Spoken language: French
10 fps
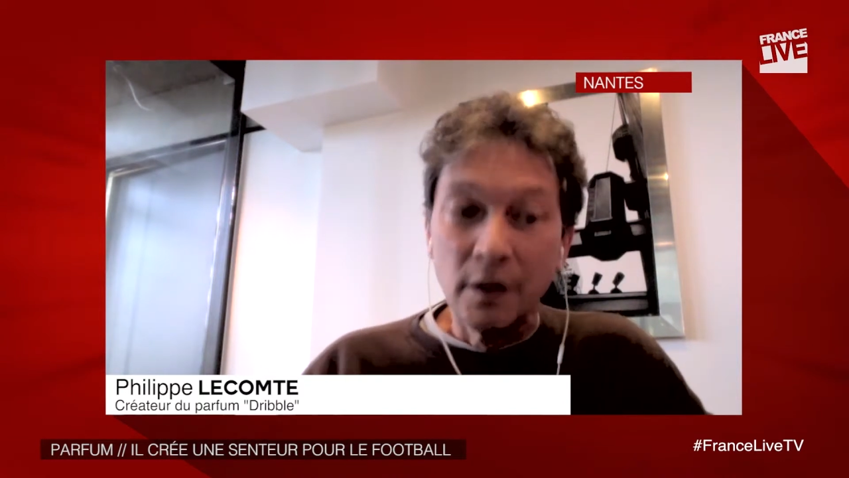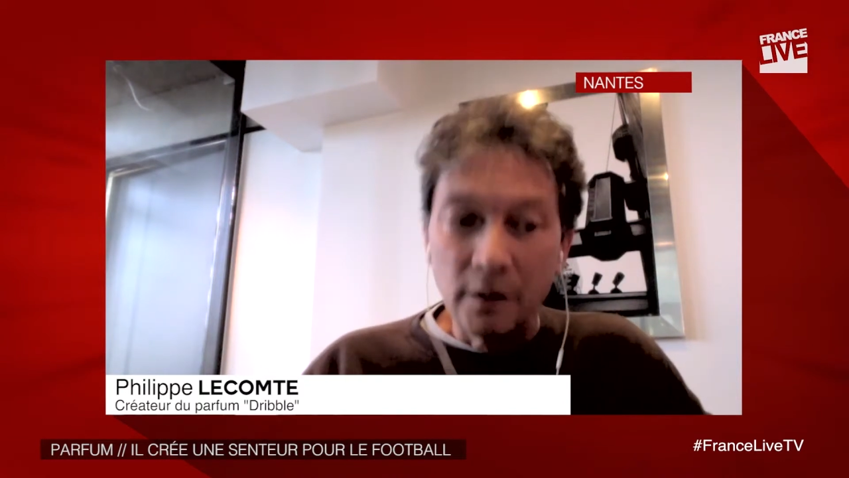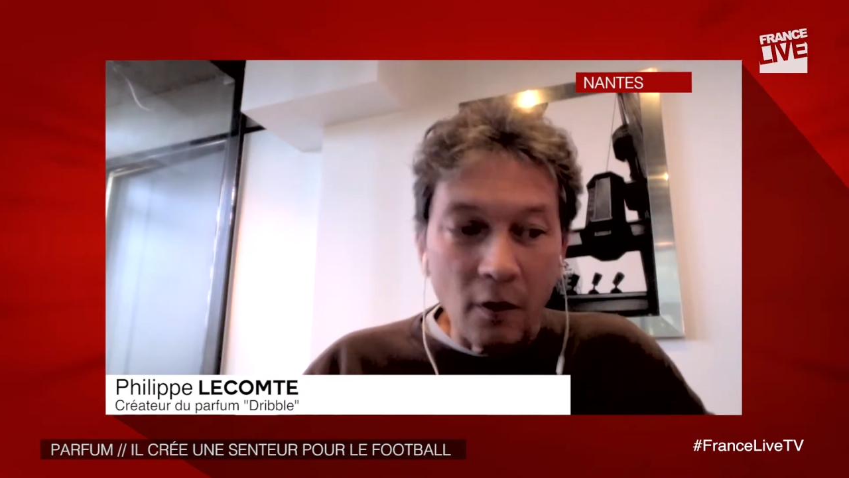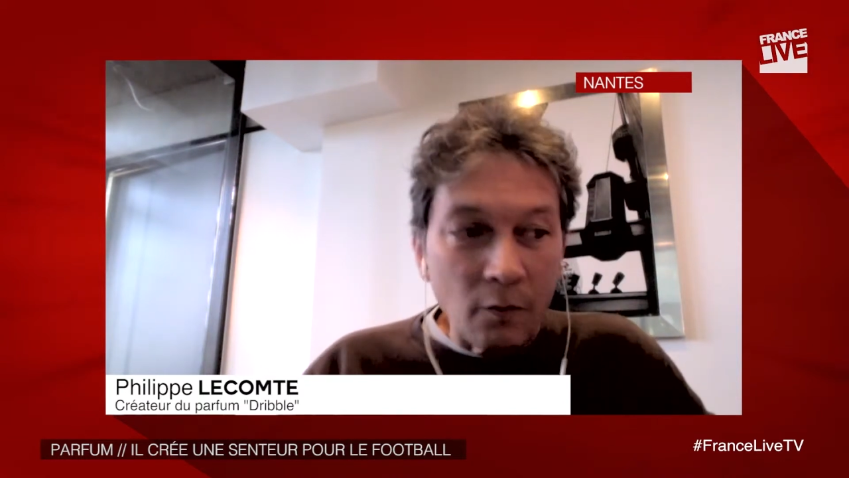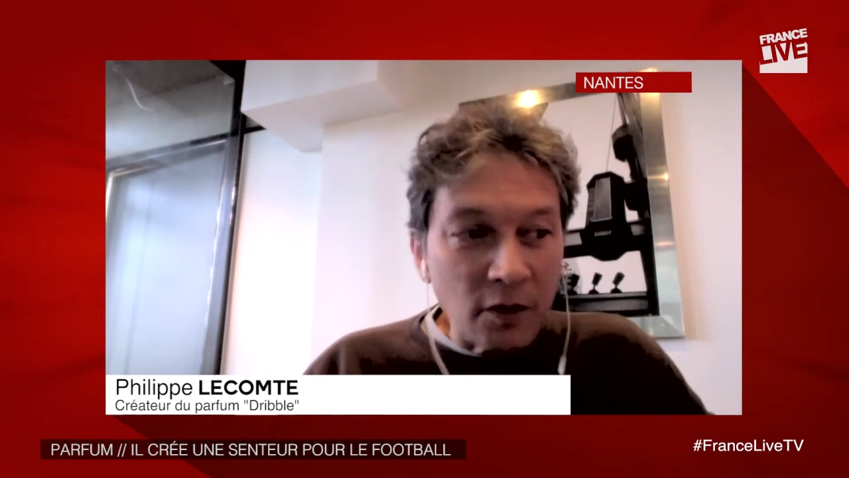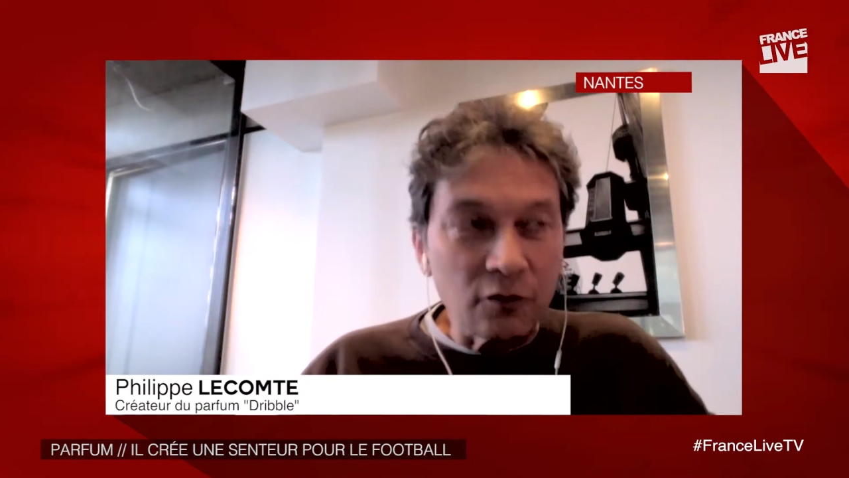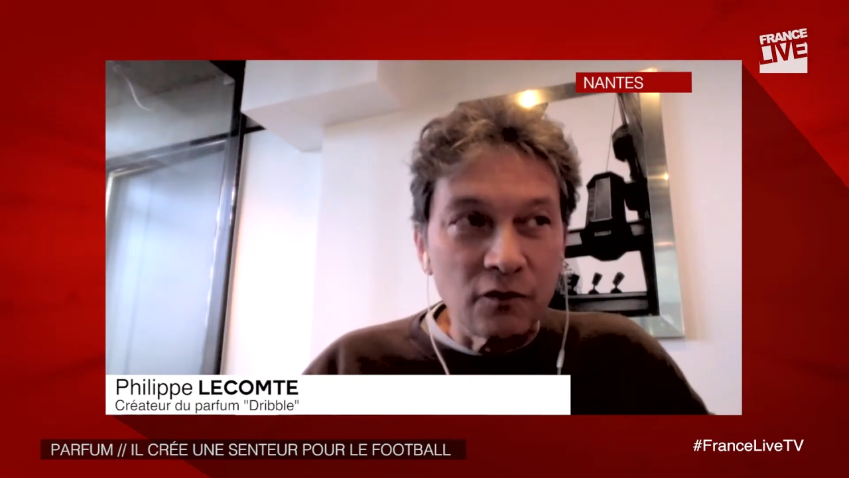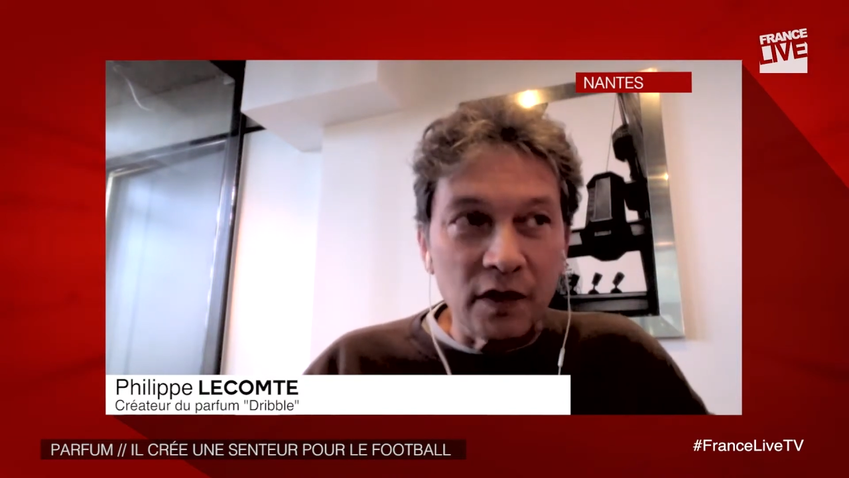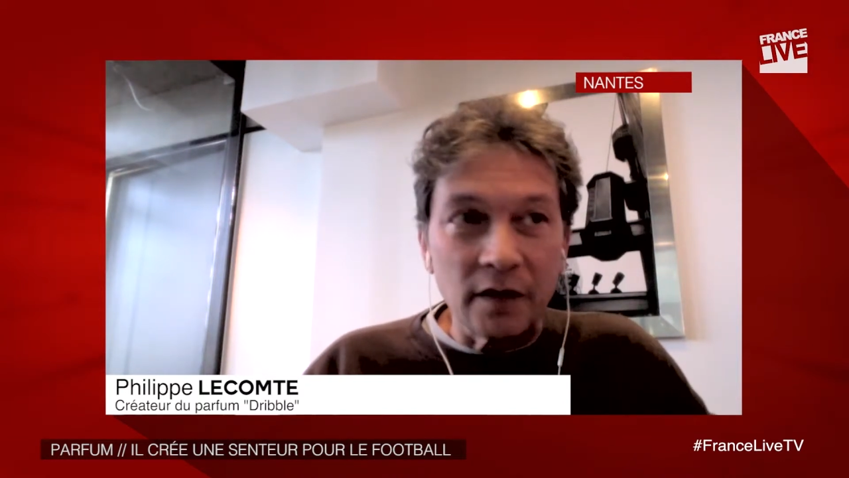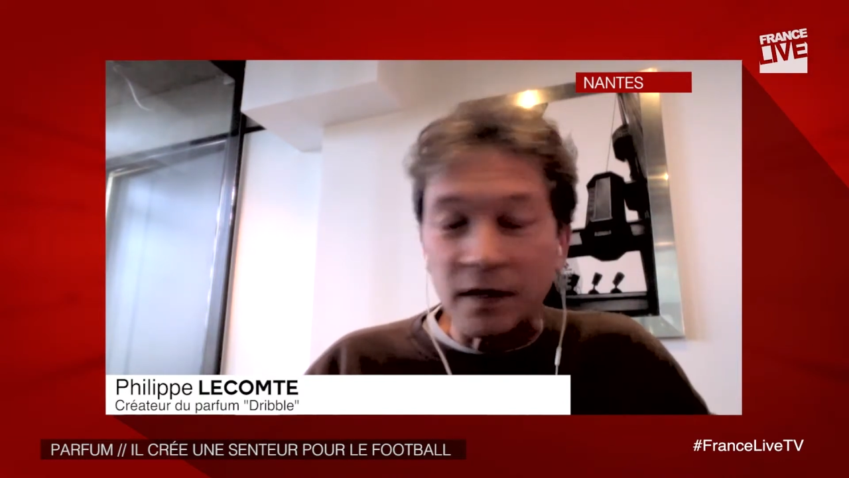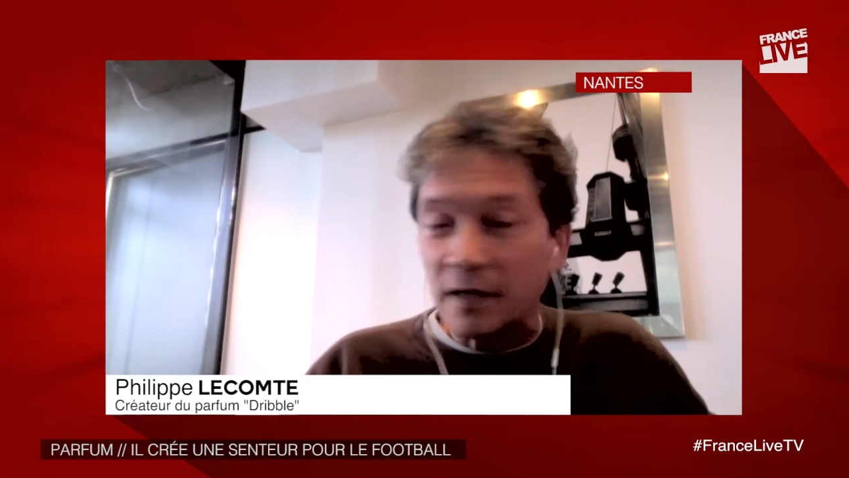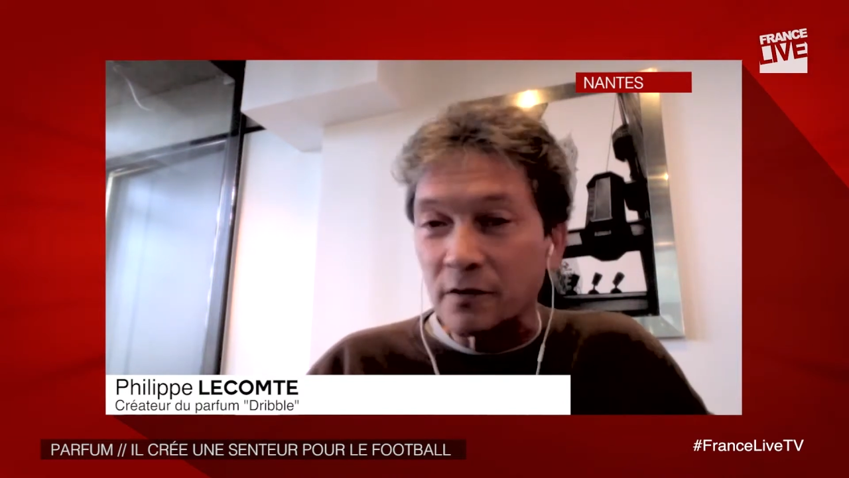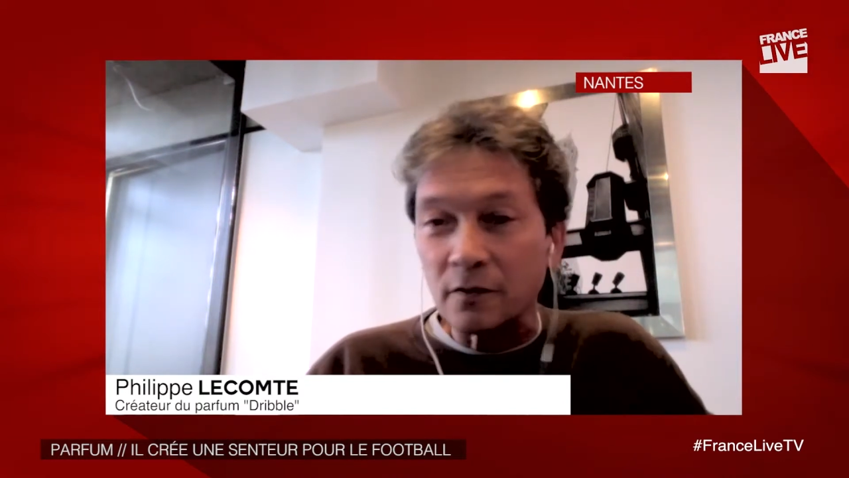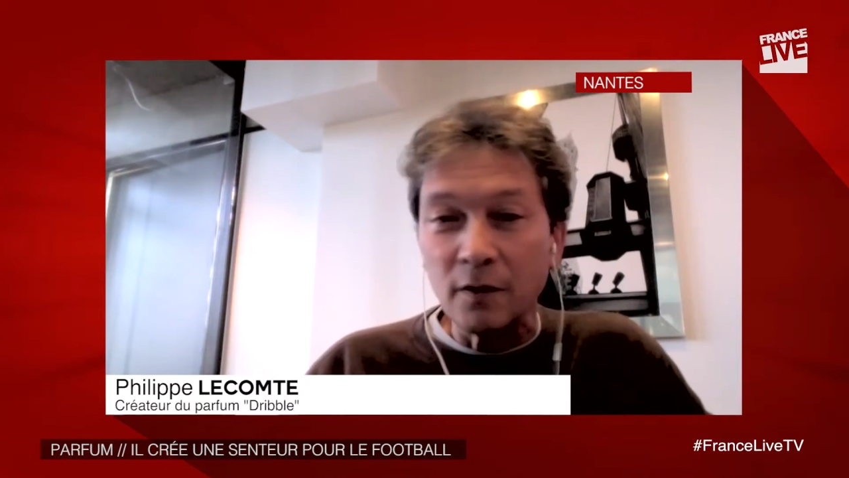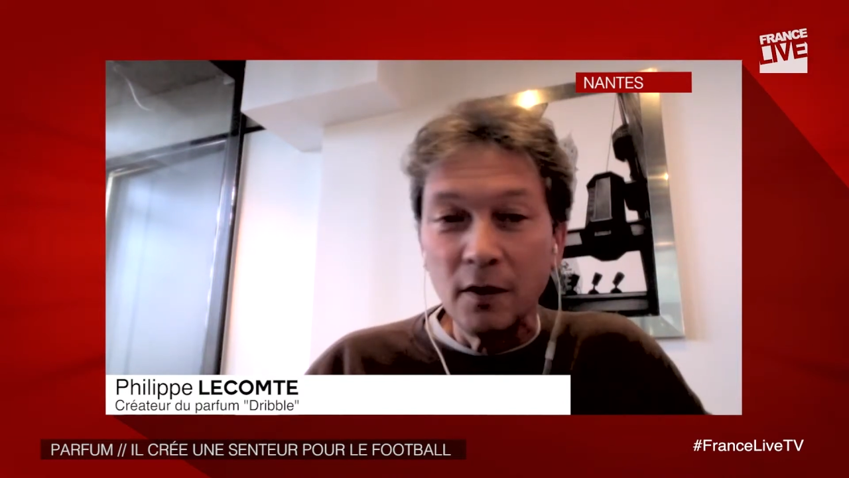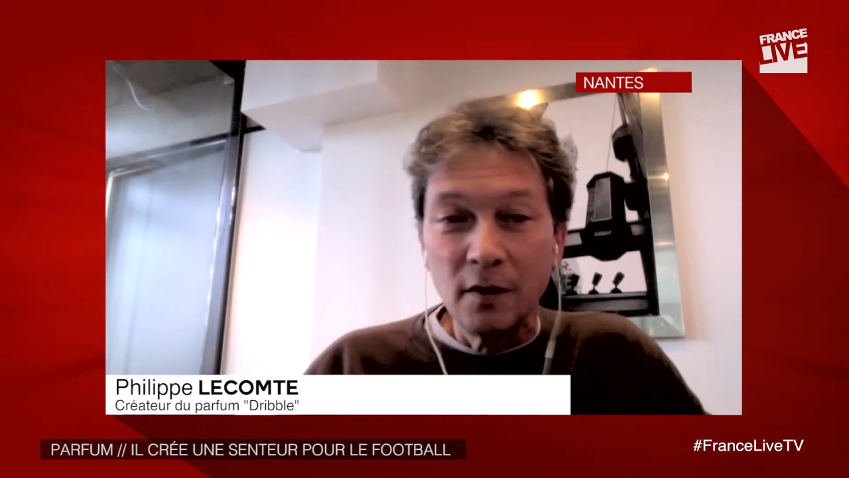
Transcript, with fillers: Néanmoins, je trouve ça intéressant.